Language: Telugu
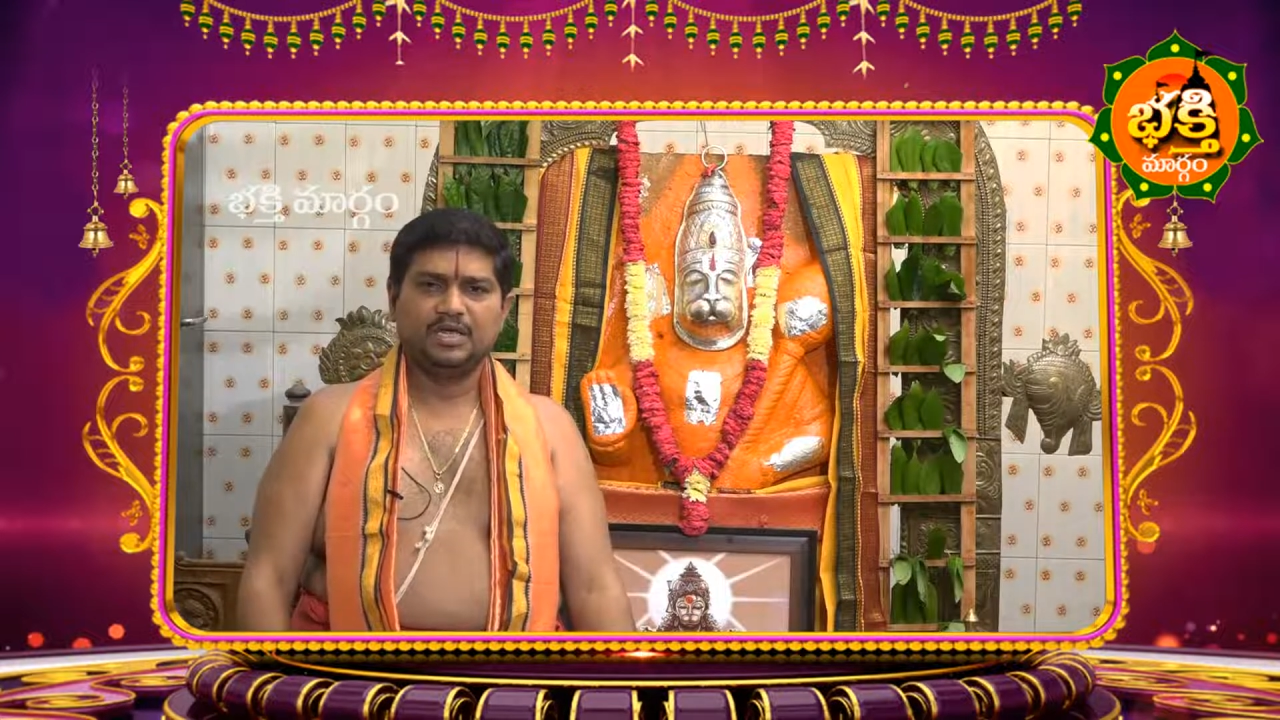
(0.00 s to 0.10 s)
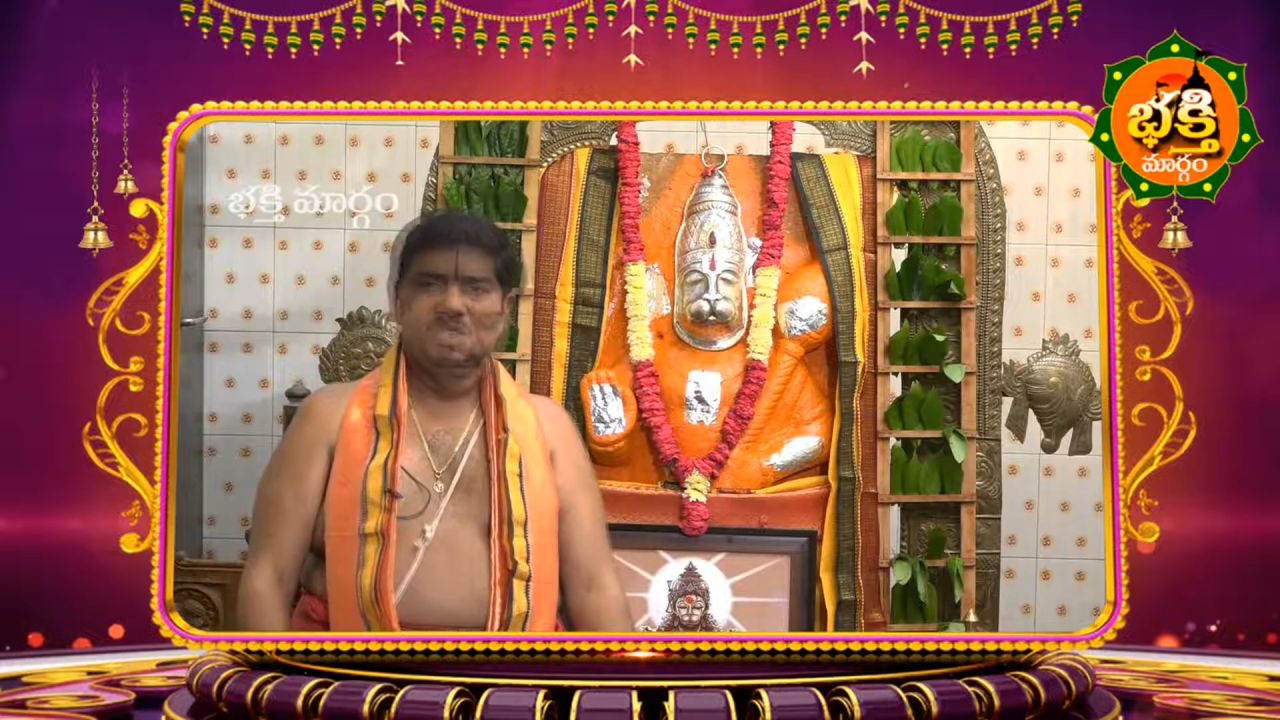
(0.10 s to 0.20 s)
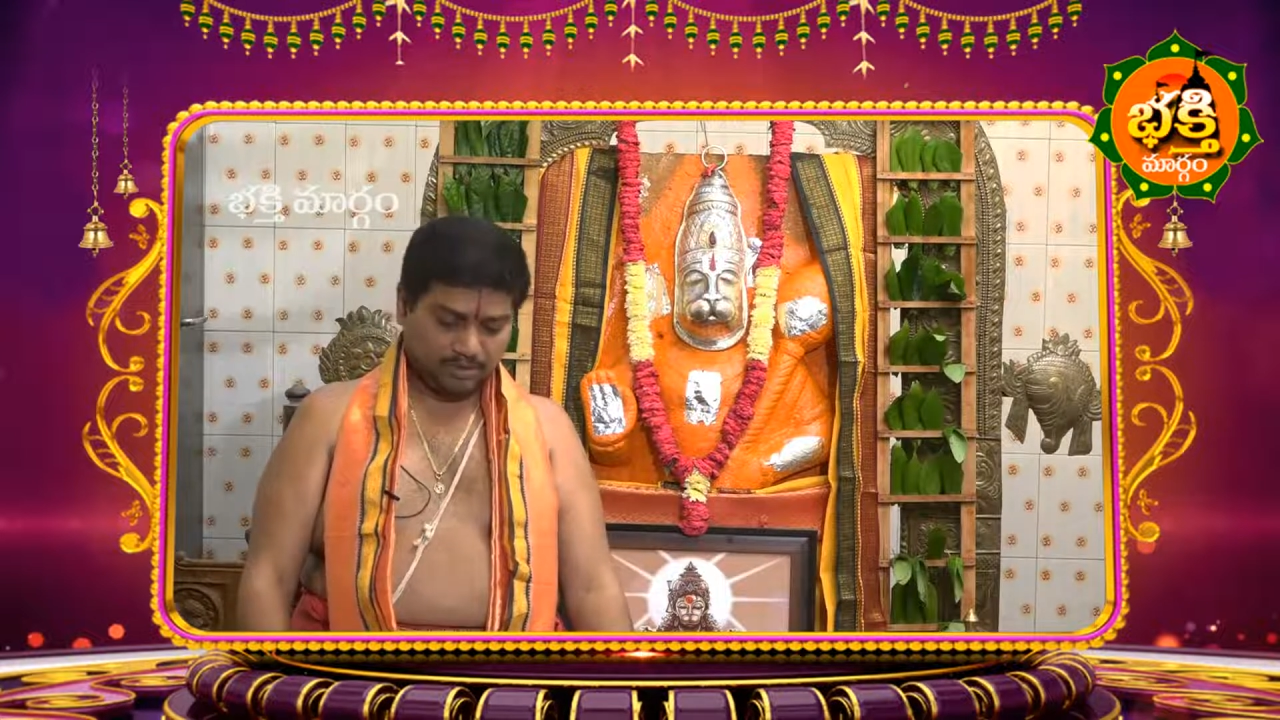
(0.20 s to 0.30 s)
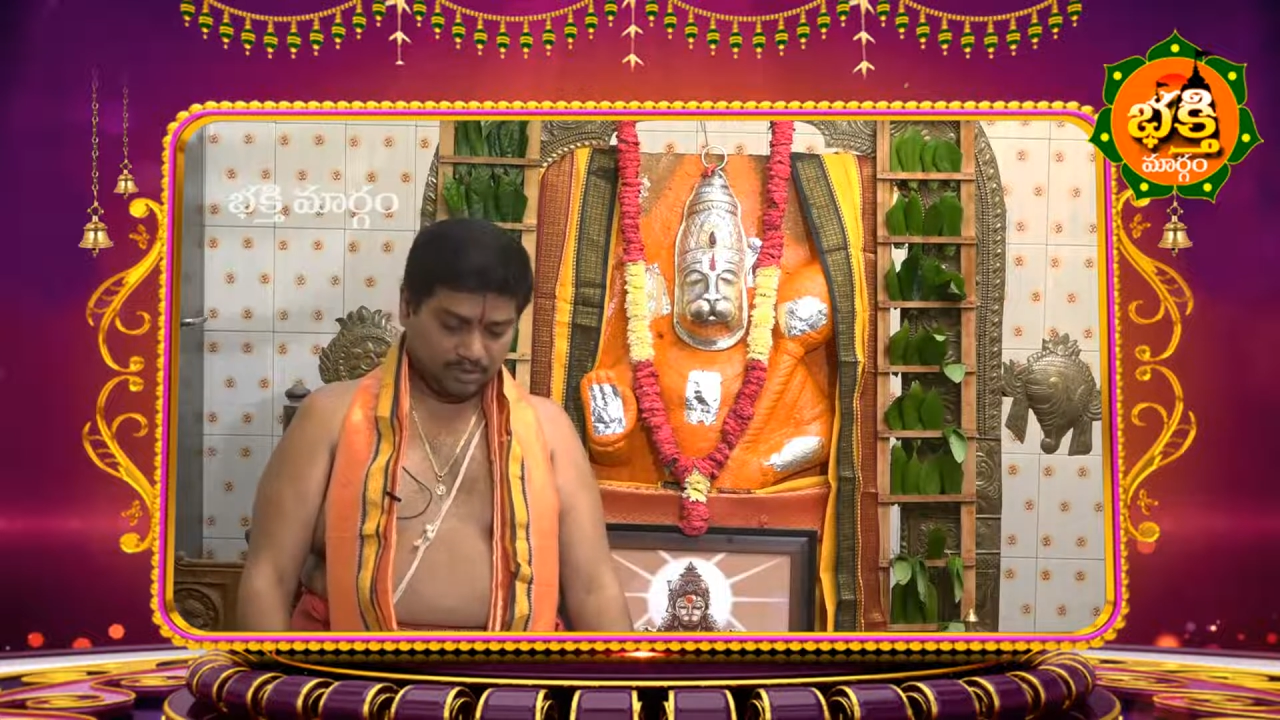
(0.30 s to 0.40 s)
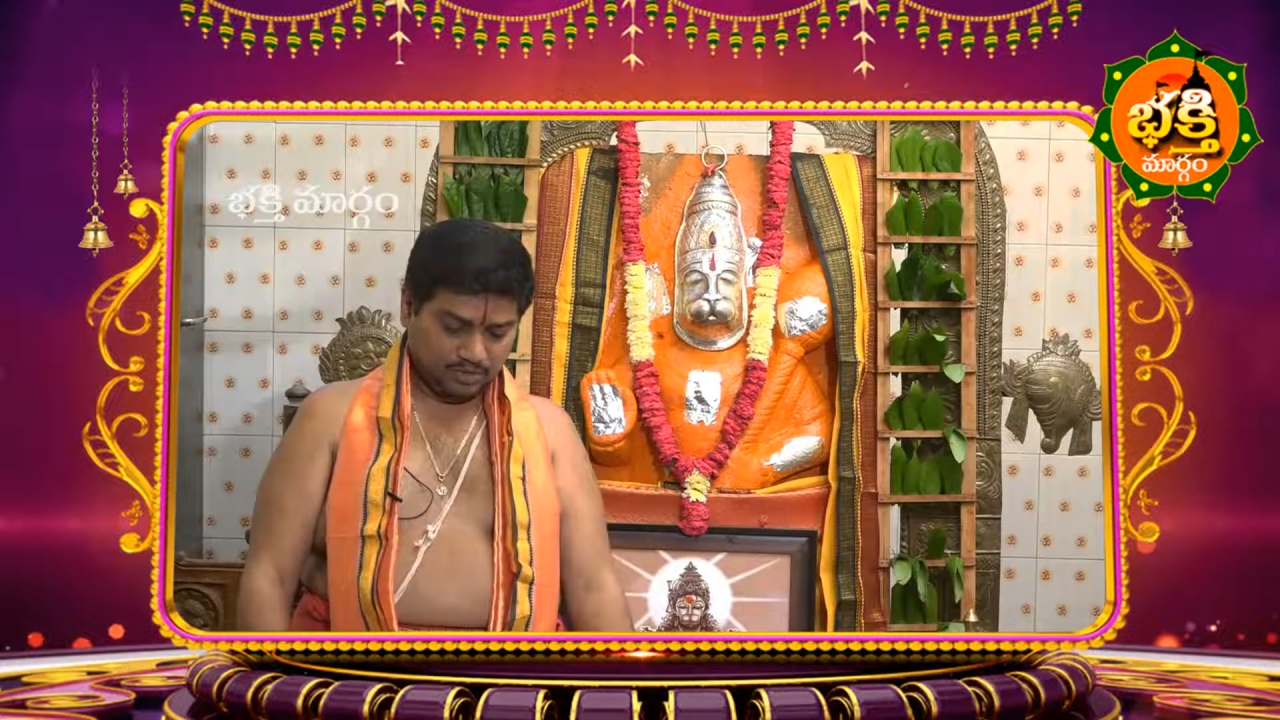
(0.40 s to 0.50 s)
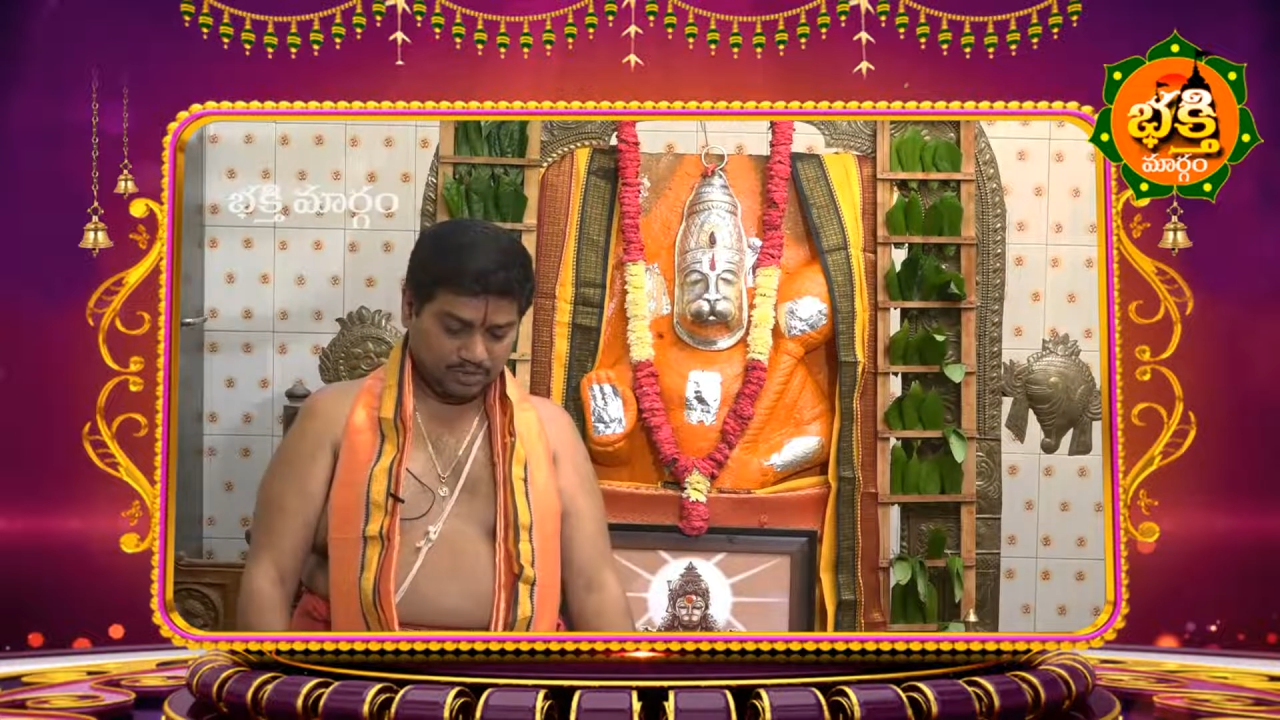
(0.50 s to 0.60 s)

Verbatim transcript: ఖండము